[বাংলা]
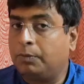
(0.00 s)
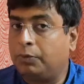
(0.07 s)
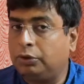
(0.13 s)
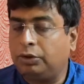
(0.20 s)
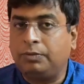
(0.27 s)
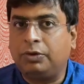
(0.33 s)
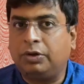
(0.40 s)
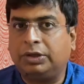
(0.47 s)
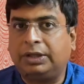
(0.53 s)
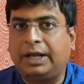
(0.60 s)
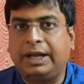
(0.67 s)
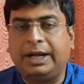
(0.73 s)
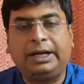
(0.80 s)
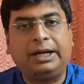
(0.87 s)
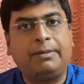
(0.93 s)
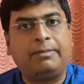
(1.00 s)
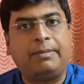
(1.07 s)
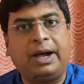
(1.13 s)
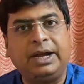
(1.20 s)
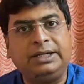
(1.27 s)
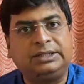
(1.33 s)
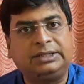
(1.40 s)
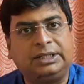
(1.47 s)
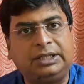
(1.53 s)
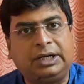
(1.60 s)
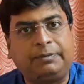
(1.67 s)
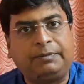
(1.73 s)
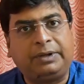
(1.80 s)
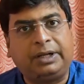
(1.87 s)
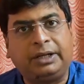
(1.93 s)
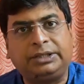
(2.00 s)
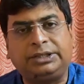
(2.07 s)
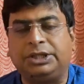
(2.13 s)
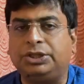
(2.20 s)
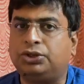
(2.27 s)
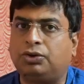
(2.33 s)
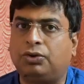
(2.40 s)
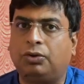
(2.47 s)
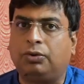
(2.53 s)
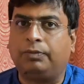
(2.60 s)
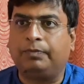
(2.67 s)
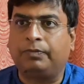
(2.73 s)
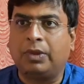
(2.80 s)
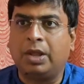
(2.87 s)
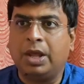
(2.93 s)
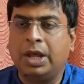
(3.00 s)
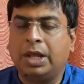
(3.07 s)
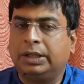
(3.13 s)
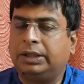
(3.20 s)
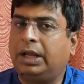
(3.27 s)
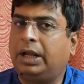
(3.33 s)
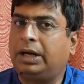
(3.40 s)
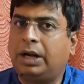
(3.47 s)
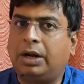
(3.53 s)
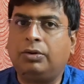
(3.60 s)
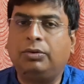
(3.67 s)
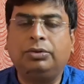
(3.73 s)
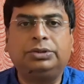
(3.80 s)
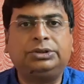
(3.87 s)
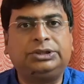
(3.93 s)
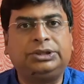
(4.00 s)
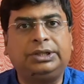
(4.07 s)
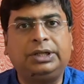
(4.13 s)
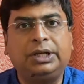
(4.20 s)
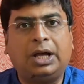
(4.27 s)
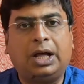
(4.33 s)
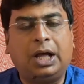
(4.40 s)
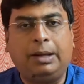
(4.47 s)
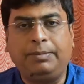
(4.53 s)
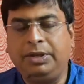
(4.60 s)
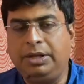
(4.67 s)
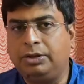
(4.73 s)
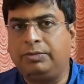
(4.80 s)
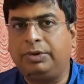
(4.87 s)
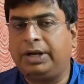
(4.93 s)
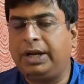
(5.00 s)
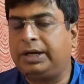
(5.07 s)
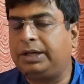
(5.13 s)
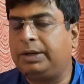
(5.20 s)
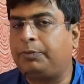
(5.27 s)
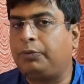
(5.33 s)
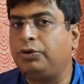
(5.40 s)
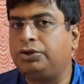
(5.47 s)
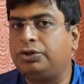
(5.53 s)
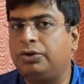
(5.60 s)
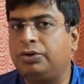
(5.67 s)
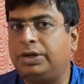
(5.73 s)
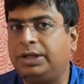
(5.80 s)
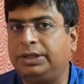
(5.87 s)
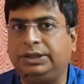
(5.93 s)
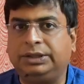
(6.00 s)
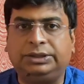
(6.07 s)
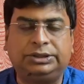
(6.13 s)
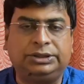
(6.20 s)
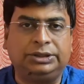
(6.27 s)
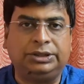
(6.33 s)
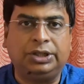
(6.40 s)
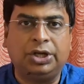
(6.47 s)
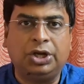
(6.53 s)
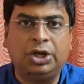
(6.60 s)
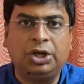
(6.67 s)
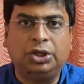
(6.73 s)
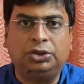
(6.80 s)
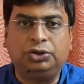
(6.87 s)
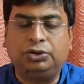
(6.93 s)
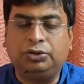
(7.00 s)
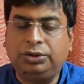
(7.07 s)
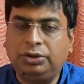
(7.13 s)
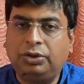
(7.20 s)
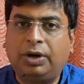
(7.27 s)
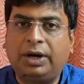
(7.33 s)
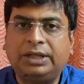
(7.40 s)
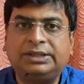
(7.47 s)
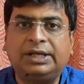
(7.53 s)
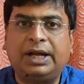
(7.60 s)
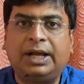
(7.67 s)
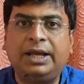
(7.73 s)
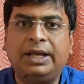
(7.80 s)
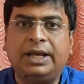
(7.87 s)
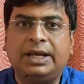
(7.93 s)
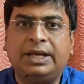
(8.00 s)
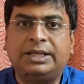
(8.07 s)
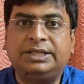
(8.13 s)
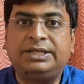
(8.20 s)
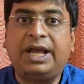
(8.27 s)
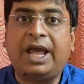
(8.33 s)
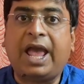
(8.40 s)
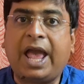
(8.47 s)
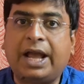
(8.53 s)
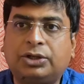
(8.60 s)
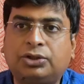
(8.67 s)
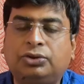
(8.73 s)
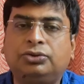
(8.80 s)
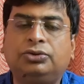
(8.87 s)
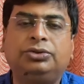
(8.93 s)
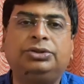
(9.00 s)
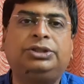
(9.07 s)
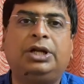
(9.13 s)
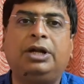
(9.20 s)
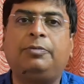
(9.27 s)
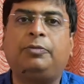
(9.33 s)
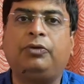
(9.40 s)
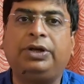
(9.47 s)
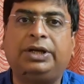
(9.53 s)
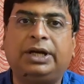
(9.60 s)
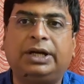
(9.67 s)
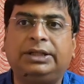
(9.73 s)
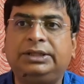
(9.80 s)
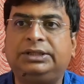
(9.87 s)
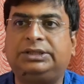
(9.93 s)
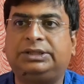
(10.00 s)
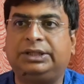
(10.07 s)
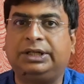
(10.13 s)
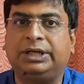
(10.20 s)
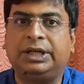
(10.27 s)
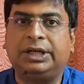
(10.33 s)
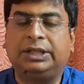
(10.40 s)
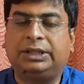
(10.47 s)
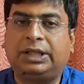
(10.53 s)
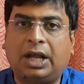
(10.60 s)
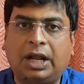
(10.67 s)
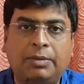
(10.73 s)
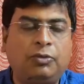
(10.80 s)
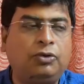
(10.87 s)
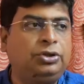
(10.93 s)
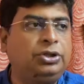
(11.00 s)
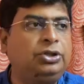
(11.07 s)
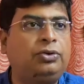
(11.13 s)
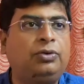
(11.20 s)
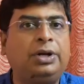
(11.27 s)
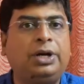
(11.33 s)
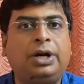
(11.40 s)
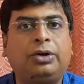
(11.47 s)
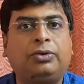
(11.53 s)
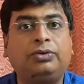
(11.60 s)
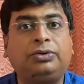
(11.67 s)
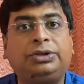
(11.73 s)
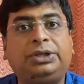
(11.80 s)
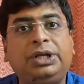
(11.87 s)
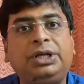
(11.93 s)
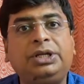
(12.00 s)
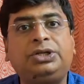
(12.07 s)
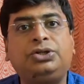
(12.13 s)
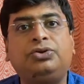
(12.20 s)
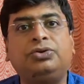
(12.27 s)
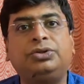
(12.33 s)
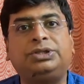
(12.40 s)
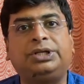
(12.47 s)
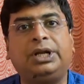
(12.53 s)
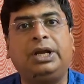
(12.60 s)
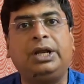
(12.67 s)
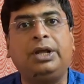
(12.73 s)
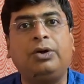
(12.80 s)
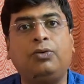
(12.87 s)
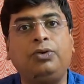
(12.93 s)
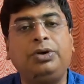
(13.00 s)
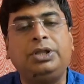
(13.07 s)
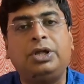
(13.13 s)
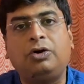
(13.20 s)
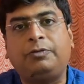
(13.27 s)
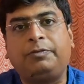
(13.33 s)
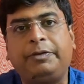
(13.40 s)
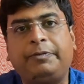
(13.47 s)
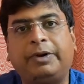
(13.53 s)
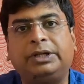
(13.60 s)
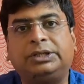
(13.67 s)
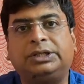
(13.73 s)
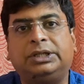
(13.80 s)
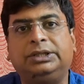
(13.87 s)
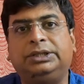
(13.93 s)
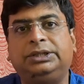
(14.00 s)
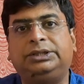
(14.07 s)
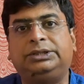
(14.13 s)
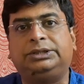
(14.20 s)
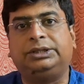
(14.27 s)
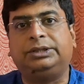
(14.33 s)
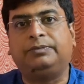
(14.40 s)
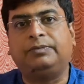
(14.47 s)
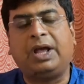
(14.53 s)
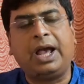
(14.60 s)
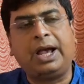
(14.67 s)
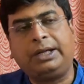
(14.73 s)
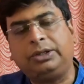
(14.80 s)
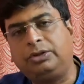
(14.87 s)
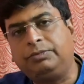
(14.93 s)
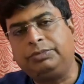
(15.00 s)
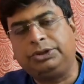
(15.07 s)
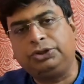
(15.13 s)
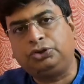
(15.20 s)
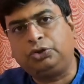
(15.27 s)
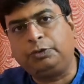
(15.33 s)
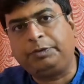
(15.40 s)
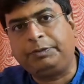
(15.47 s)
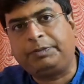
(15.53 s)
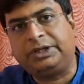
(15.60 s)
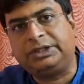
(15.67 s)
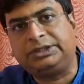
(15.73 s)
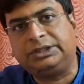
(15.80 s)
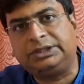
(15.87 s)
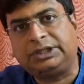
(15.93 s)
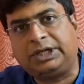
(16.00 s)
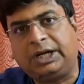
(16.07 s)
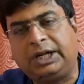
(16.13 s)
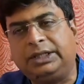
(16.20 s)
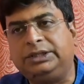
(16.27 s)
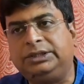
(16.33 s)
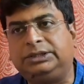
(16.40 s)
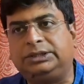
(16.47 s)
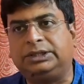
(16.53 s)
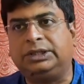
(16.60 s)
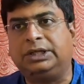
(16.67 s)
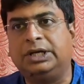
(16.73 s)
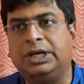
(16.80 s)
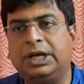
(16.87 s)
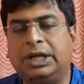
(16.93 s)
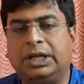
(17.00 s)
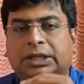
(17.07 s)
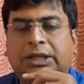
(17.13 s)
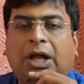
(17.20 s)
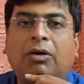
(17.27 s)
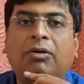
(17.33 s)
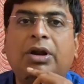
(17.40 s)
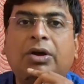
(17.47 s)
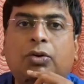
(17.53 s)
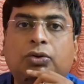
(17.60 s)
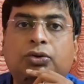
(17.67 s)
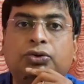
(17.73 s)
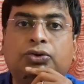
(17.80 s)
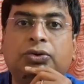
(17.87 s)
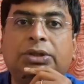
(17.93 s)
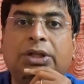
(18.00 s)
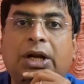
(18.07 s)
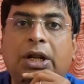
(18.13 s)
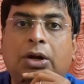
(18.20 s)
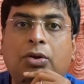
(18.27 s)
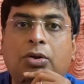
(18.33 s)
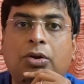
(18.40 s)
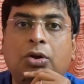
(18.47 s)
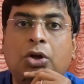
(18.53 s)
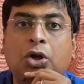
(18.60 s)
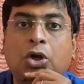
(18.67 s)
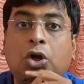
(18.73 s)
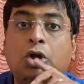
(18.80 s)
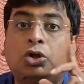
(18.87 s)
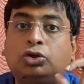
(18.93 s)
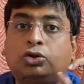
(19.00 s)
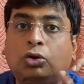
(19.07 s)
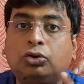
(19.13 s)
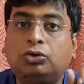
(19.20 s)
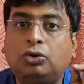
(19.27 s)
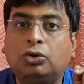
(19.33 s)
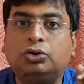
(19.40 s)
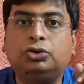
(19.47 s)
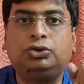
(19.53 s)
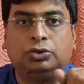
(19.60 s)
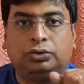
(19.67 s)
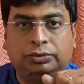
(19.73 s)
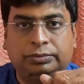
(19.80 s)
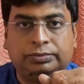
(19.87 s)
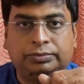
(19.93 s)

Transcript: প্রথম কথা এটা মাইন্ড সেট আপটা চেঞ্জ করো তার কারণ হচ্ছে আমি তোমাকে একটা পরিসংখ্যান দিচ্ছি যদি ধরা যায় যে একশো জন ছেলে পরীক্ষা দিচ্ছে তার মধ্যে ধরে রাখো তিরিশ জন ছেলে উইদাউট প্রিপারেশান দিচ্ছে একদম কিচ্ছু প্রিপারেশান ছাড়া দিচ্ছে তাহলে কতজন দাঁড়ালো সত্তর জন